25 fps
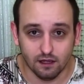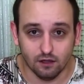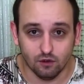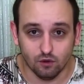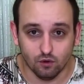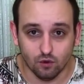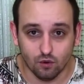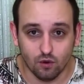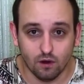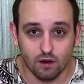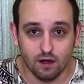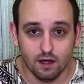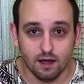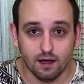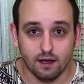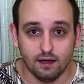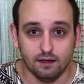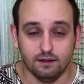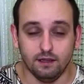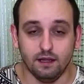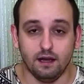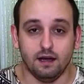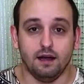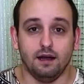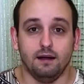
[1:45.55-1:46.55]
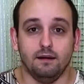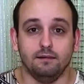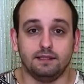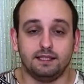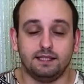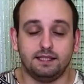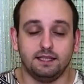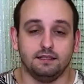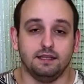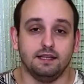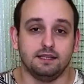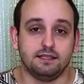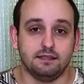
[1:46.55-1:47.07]
но на
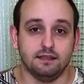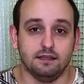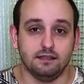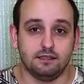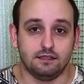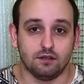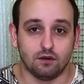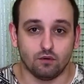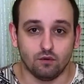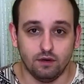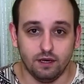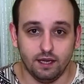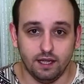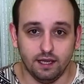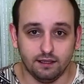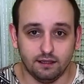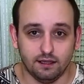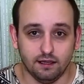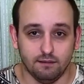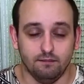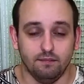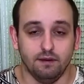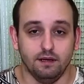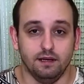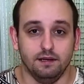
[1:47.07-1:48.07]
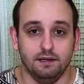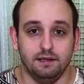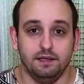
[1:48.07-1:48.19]
целостность рулета бы